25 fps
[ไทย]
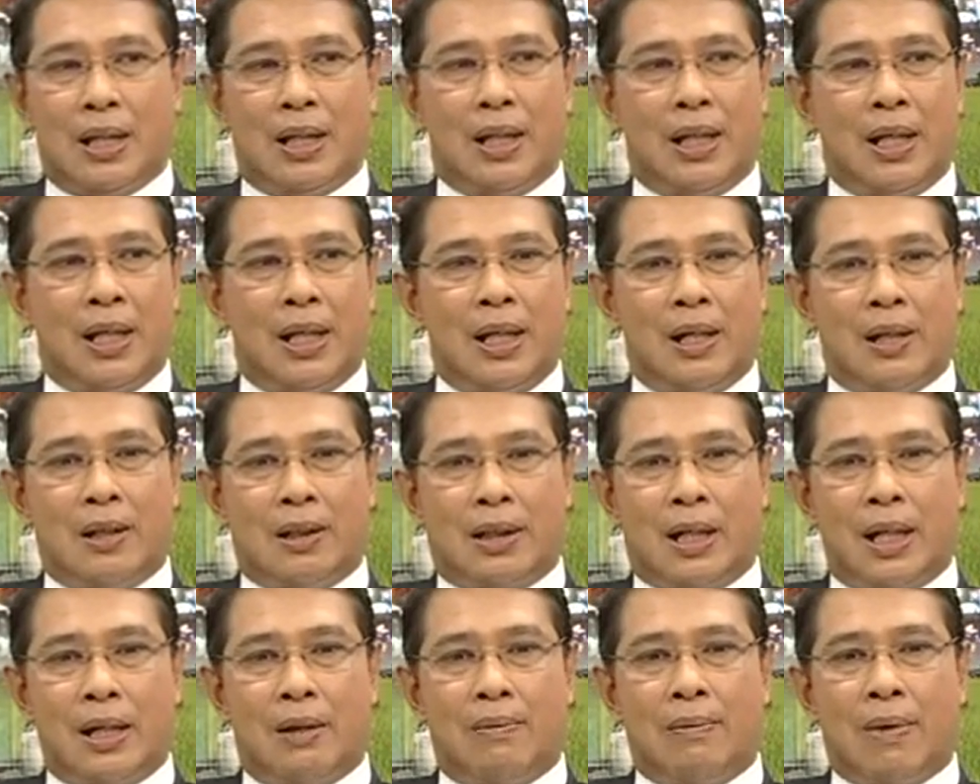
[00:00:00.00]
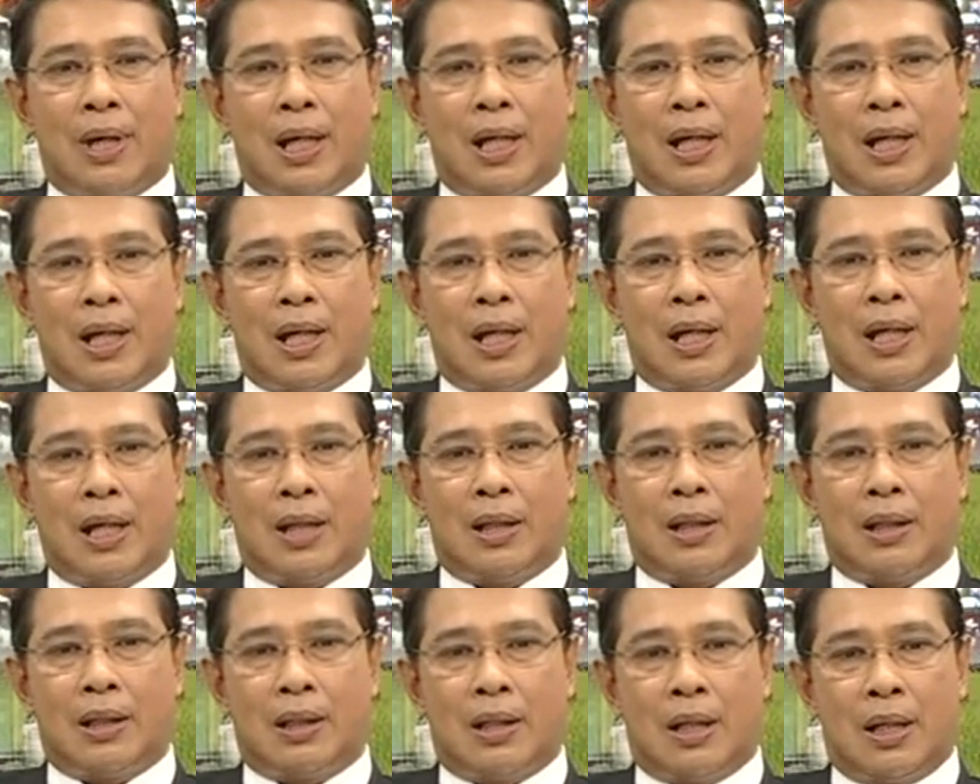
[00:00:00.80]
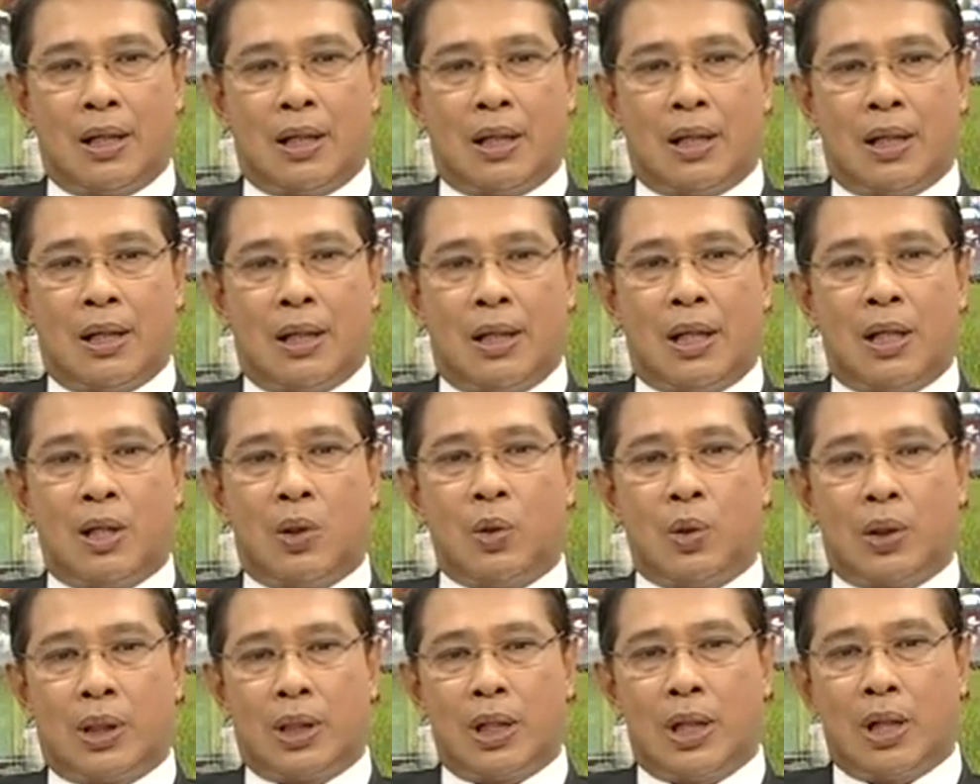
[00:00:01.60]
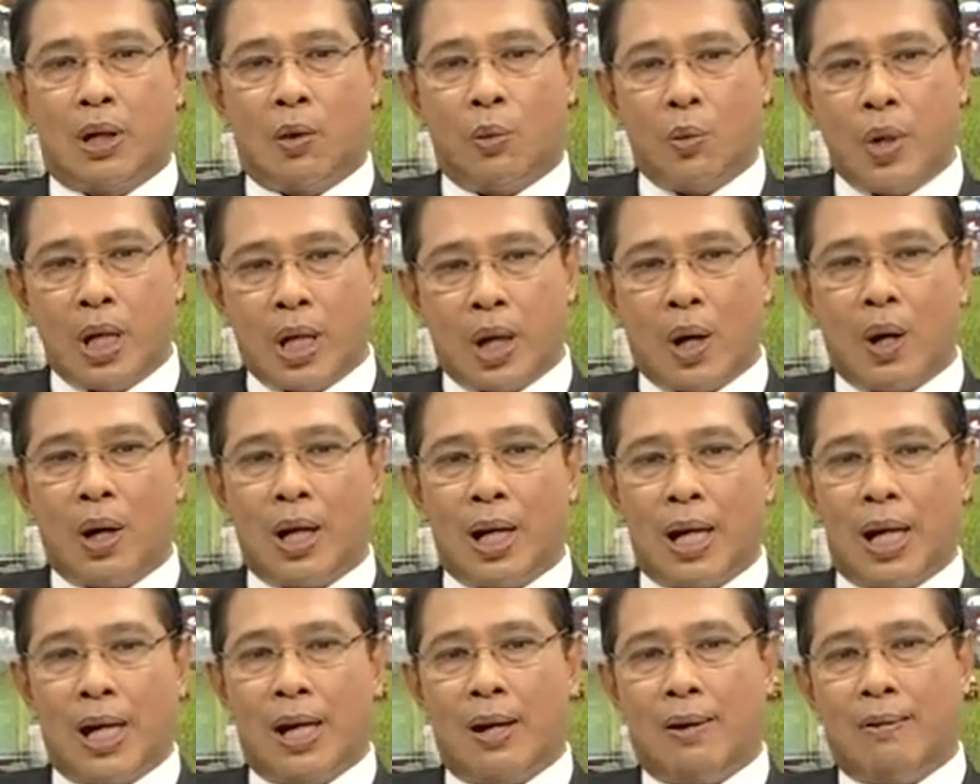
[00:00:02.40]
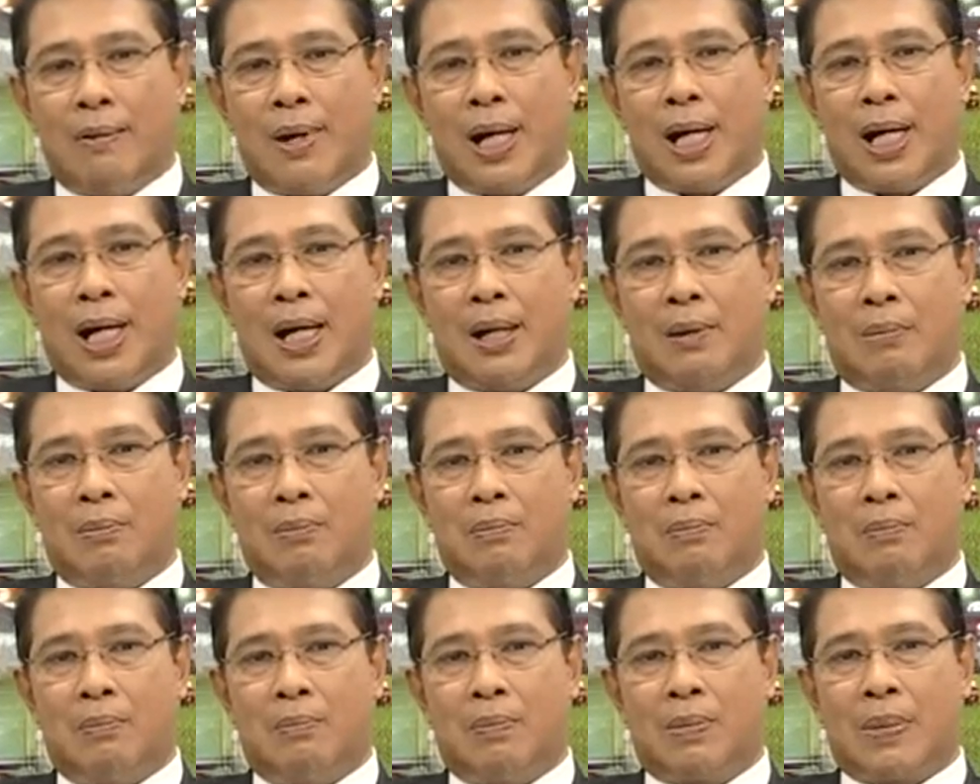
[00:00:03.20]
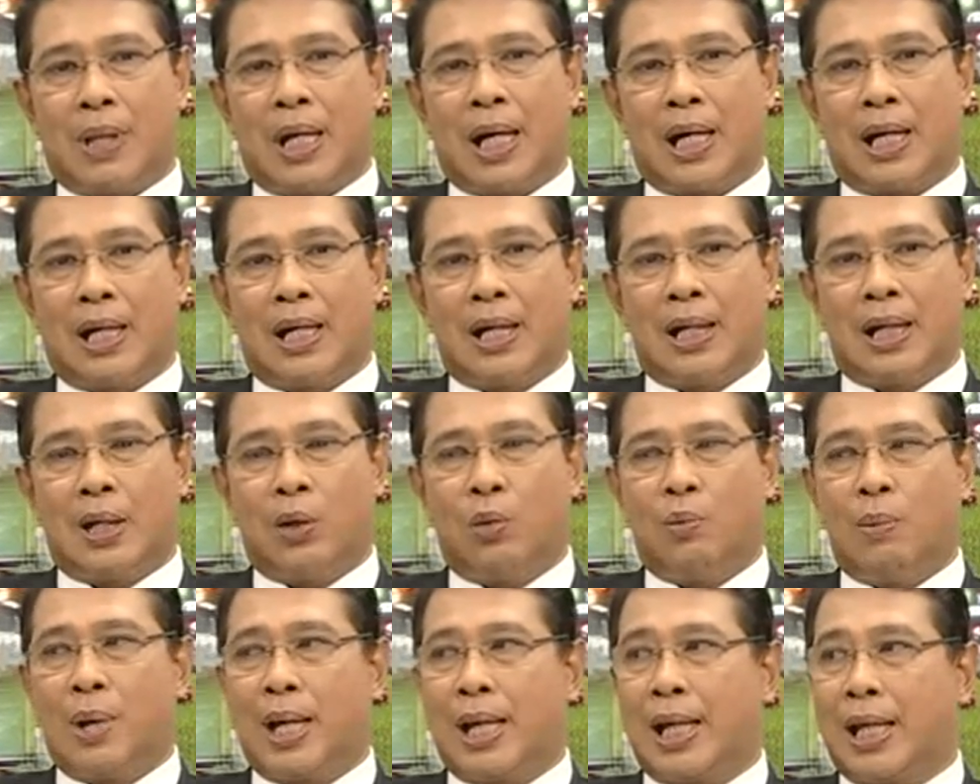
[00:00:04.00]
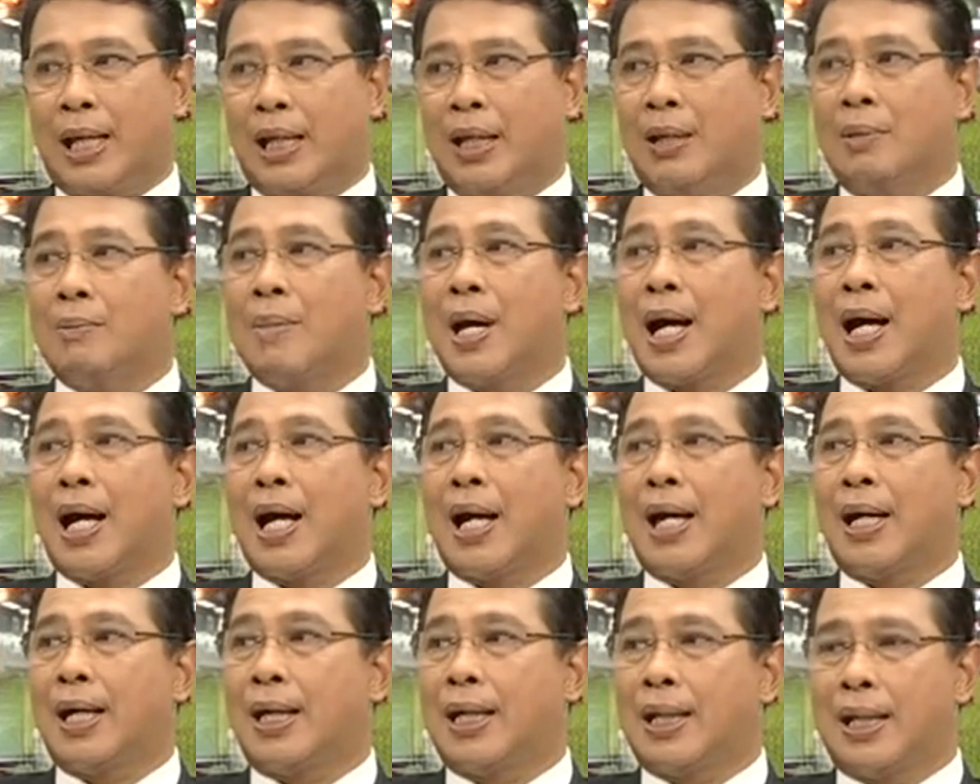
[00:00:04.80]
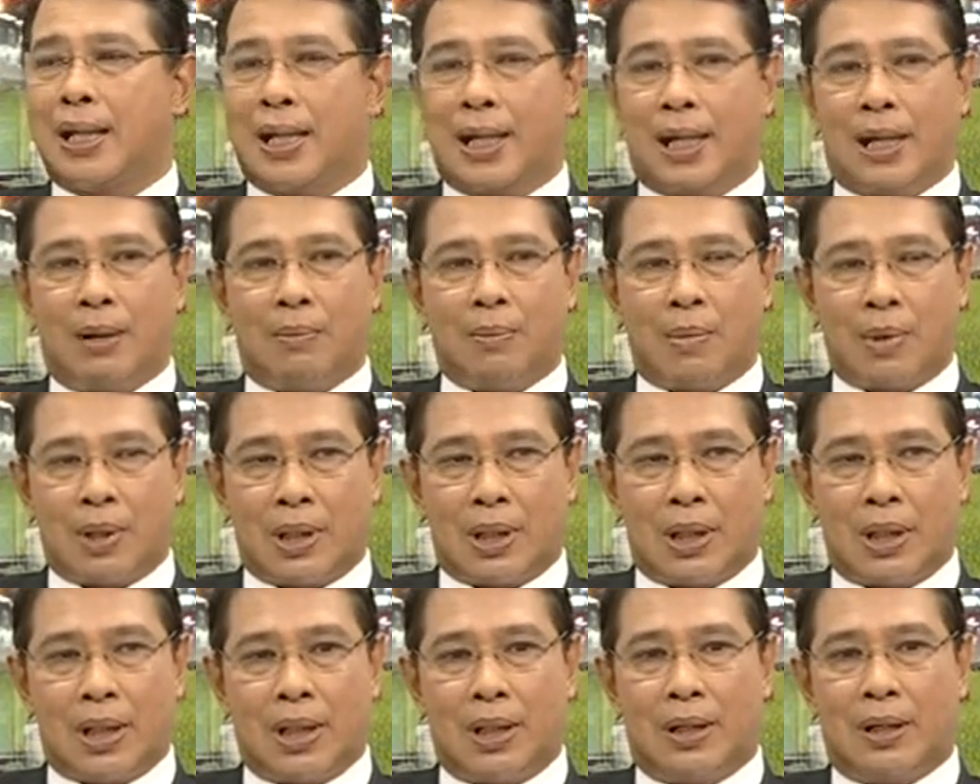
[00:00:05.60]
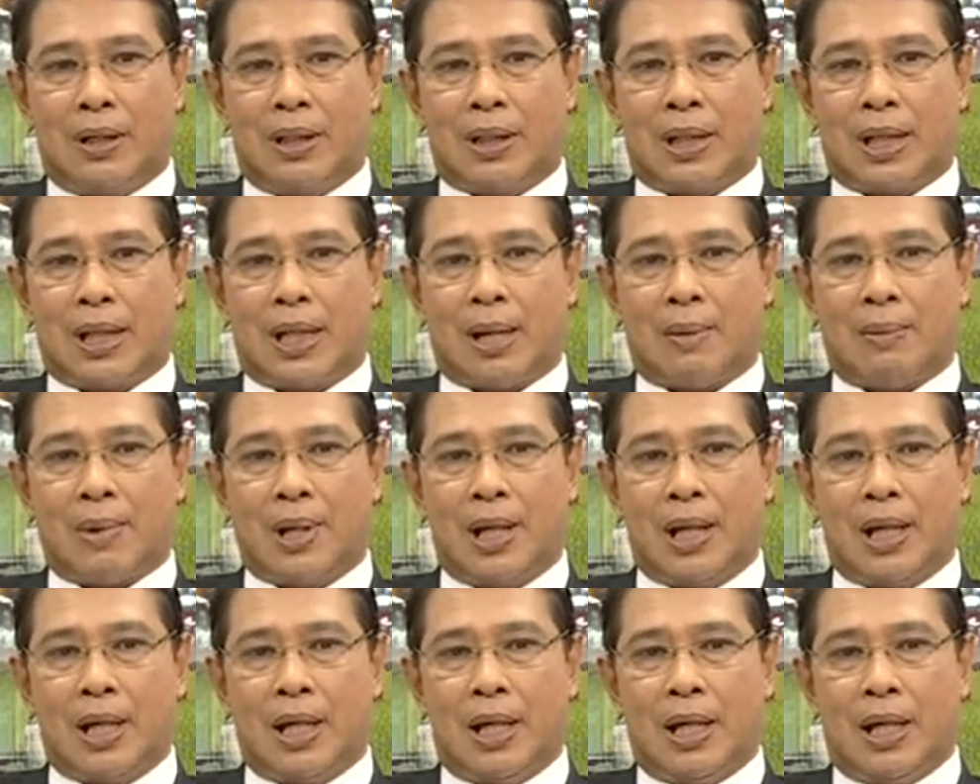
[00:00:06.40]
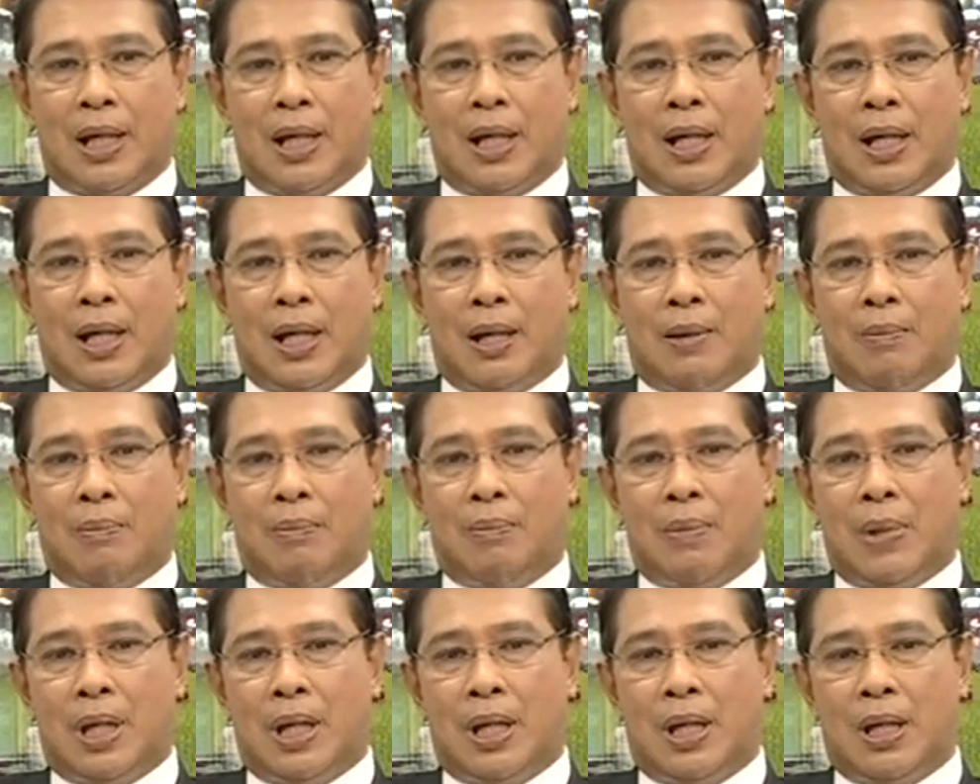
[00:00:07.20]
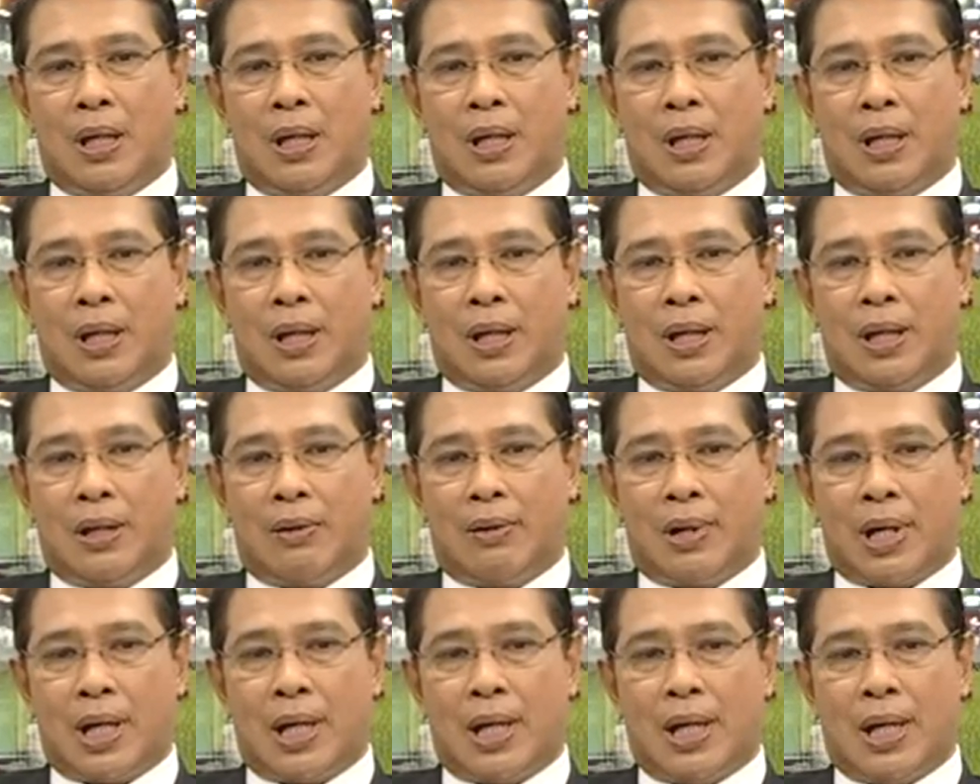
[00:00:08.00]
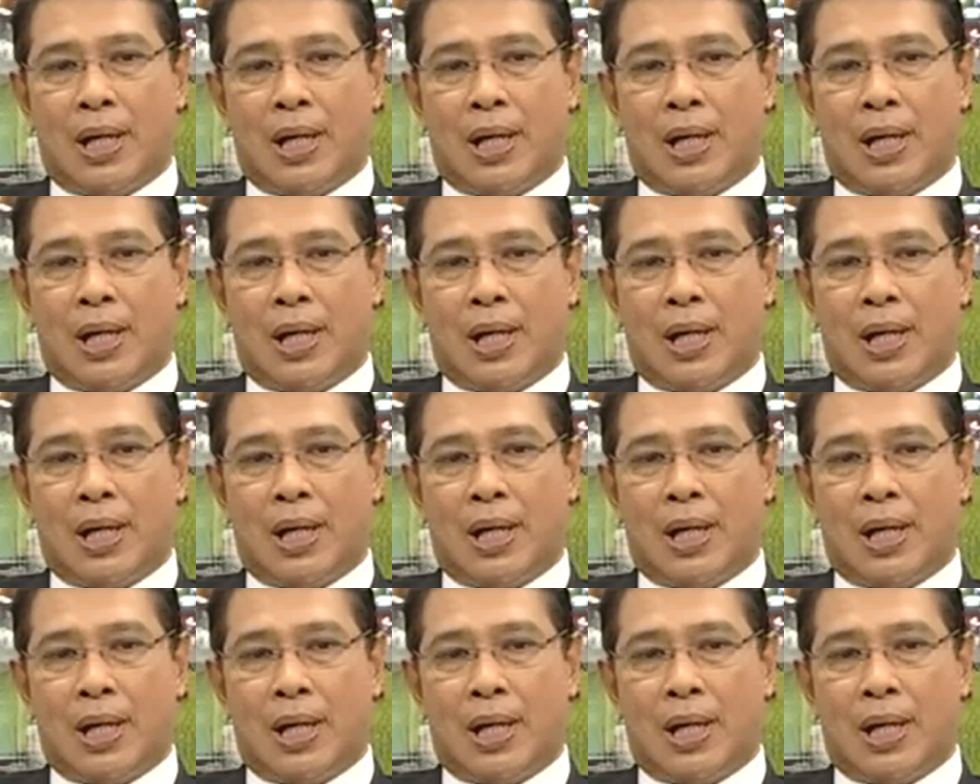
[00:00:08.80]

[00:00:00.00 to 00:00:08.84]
ซึ่งอันนี้เราติดไว้ในจุดที่เราวิเคราะห์แล้วว่าถ้าเกิดอุบัติเหตุขึ้นมาแล้วก็จะทำให้มีเรียกว่า